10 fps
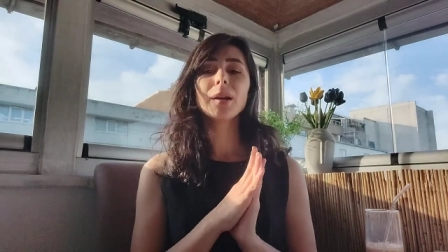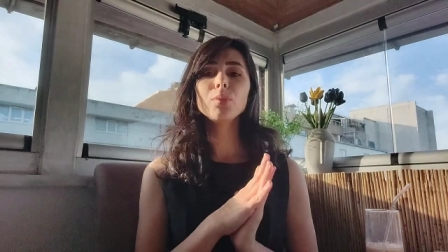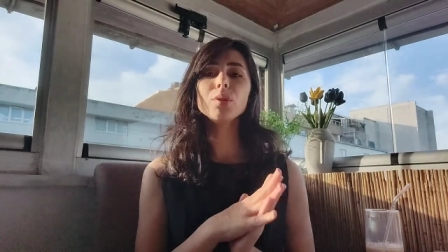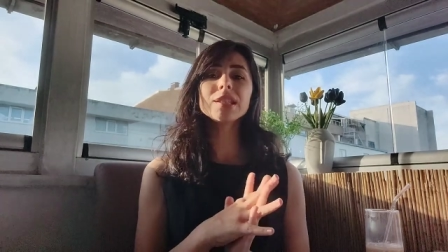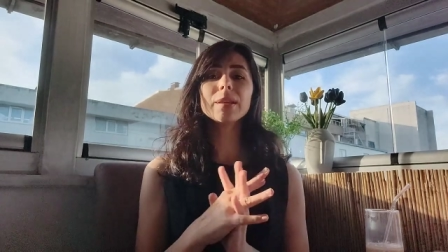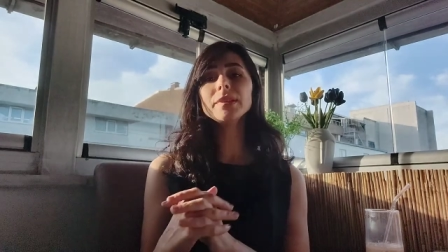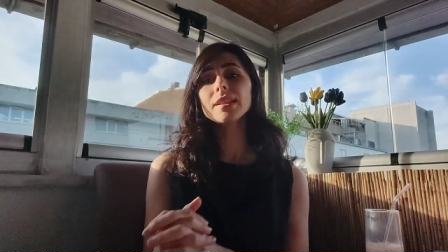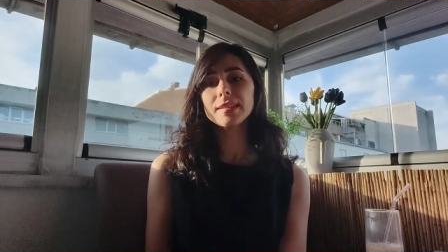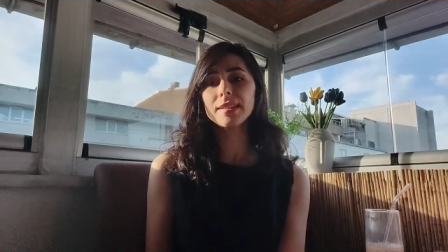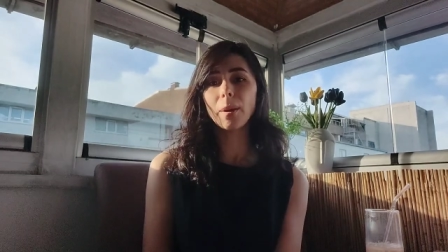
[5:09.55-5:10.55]
Bu işlemi
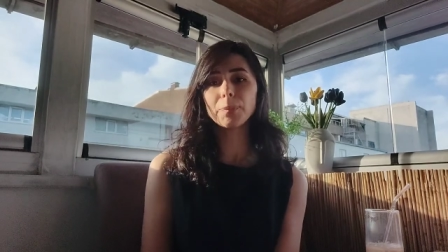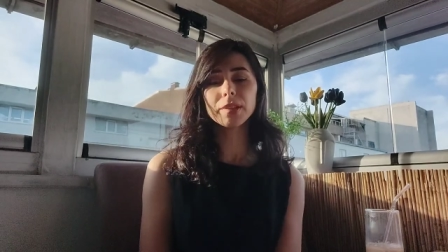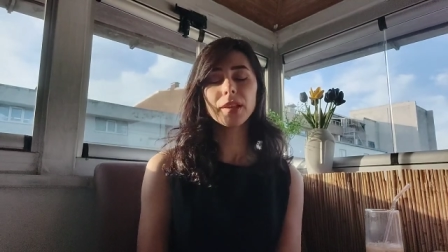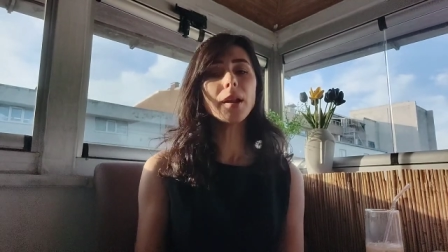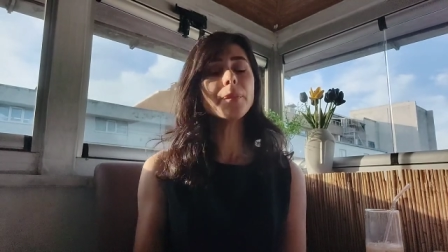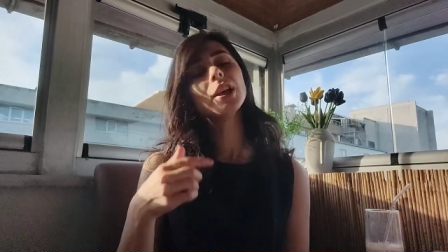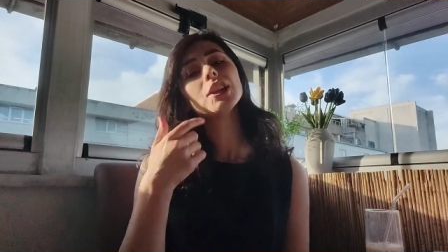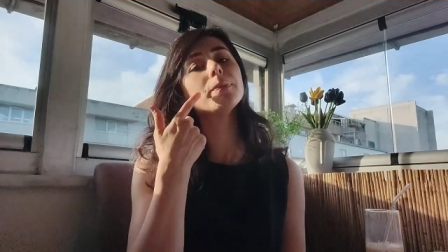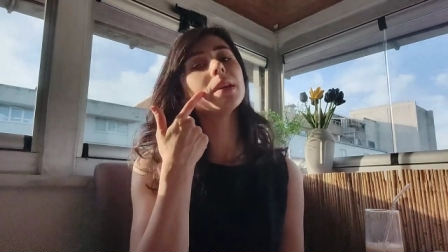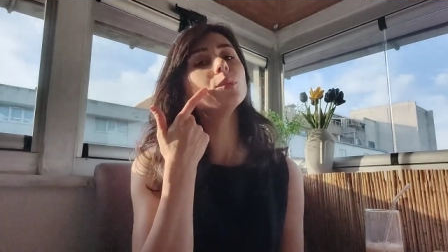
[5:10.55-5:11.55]
nasıl yaptılar?
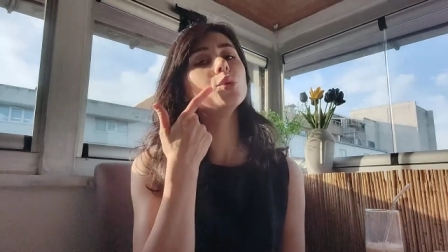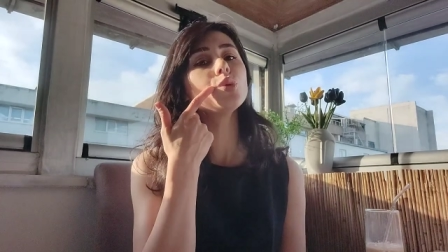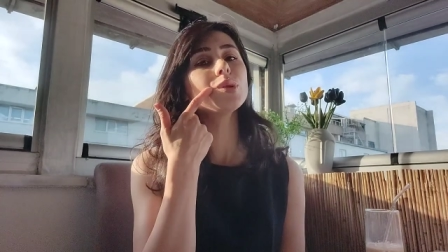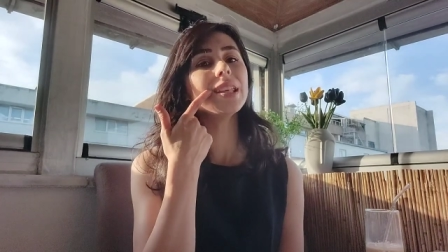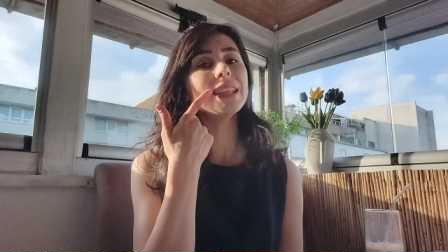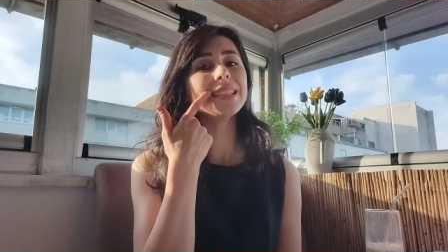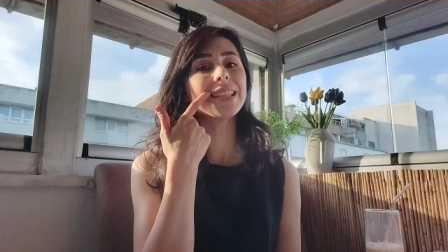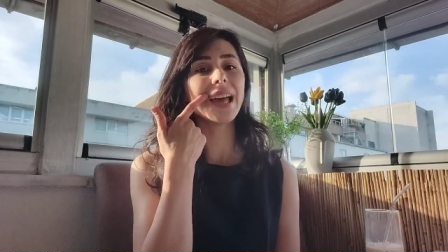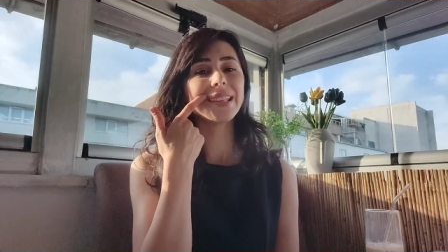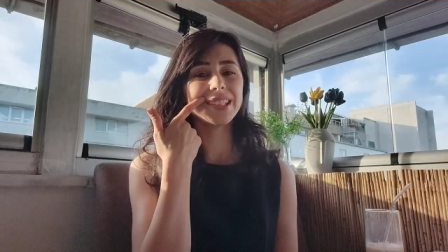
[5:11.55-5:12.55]
Şimdi üstte iki
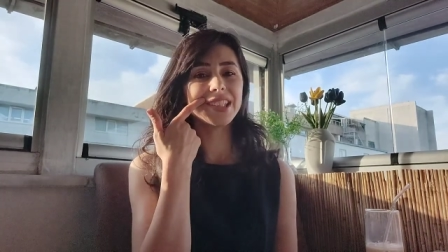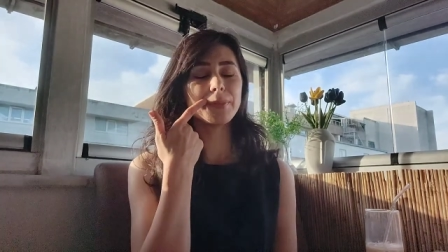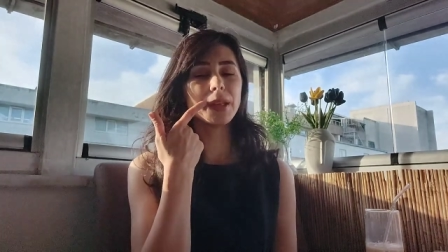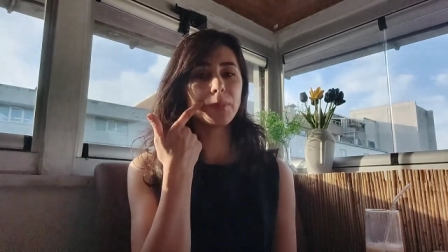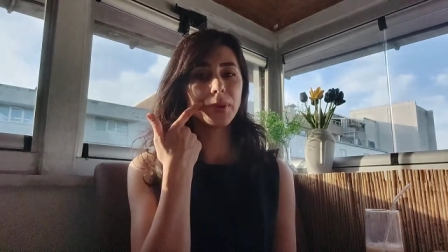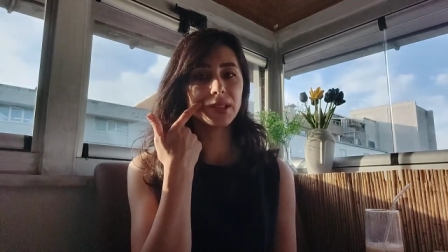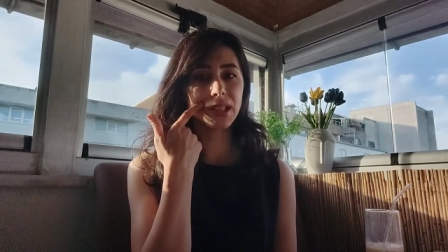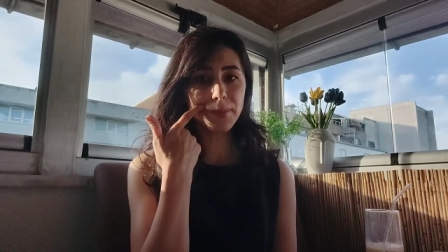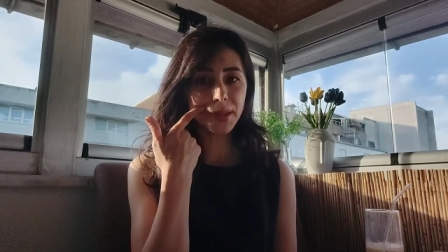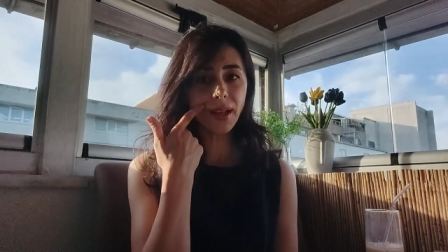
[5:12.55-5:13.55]
tane dişime yapıldı
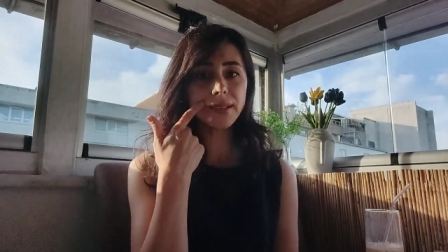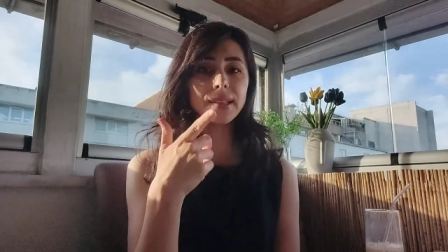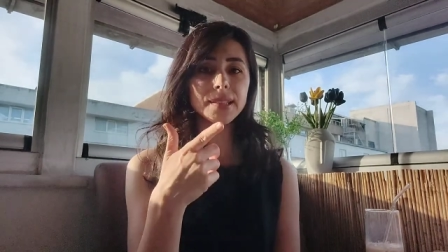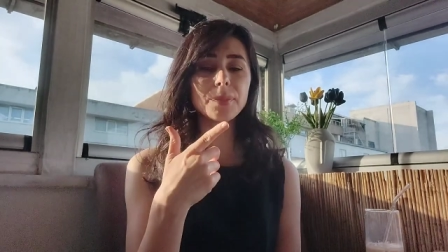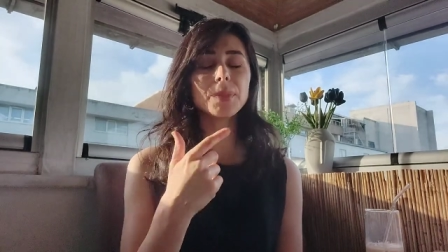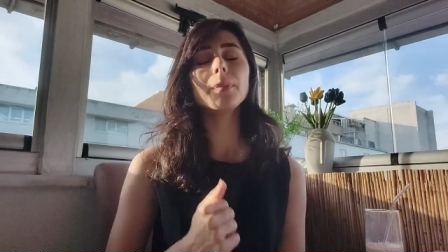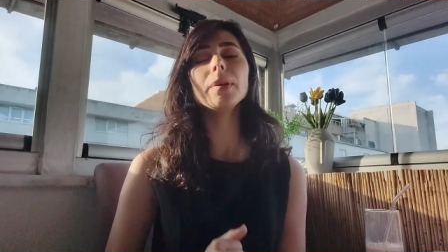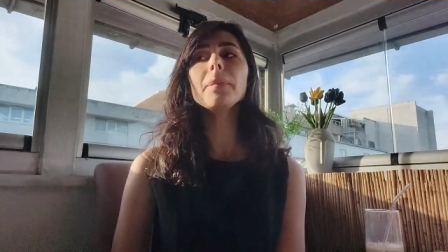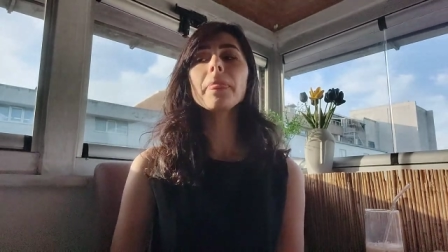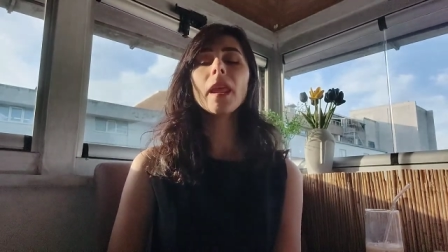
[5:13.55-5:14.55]
implant dediğim gibi.